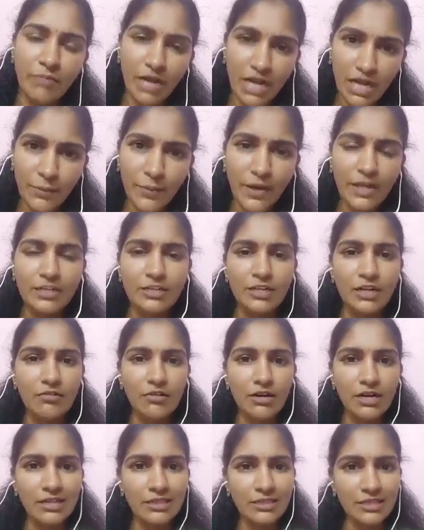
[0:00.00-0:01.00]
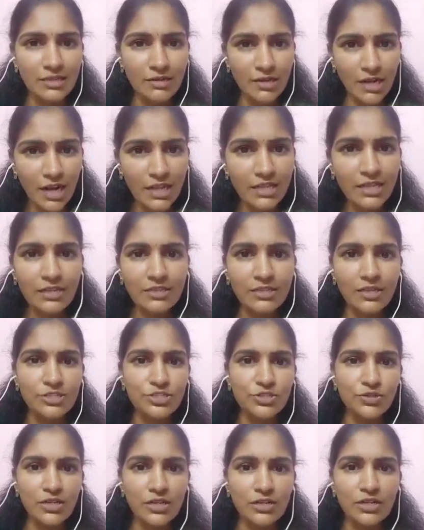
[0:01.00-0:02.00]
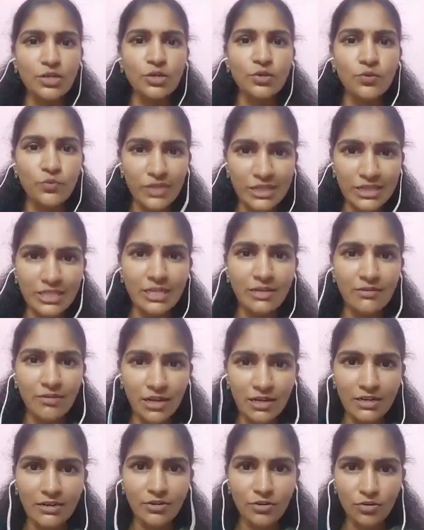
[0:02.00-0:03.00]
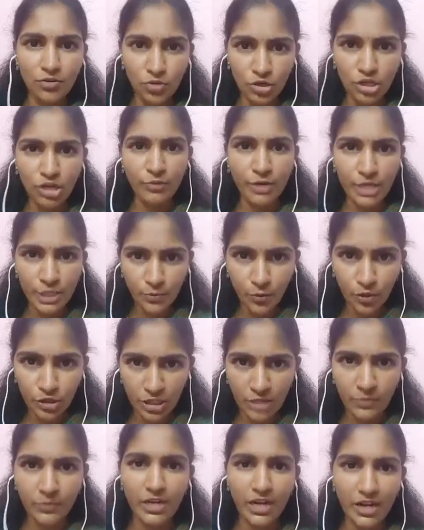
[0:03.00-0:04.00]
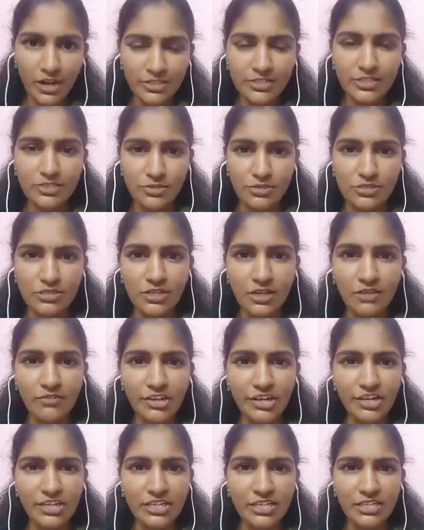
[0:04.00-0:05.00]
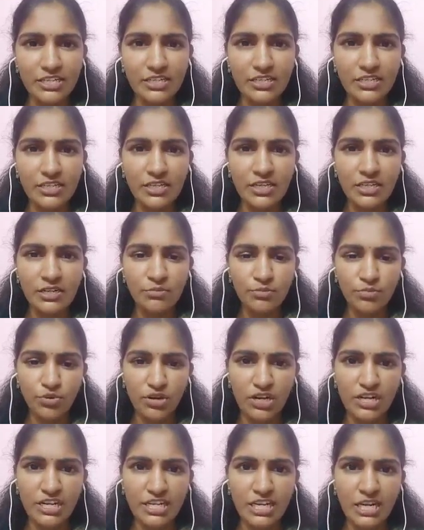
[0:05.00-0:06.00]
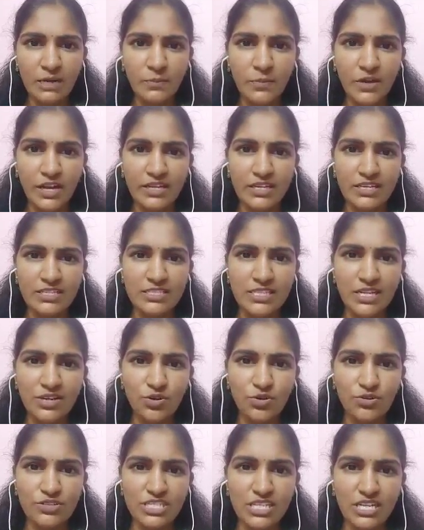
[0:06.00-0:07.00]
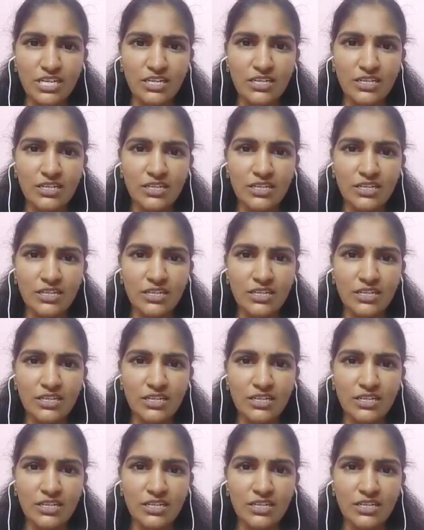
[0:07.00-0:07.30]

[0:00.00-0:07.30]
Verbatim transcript: పక్క పార్టీలో వాళ్ళు వెళ్తేనే నల్లధనం దాచుకోవడానికి నువ్వు వెళ్తేనే అక్కడ గుడ్లు పెట్టి పొదిగి పిల్లలను చేసి వస్తున్నావా ఏంటి పొలిటికల్ పాకీజా రోజా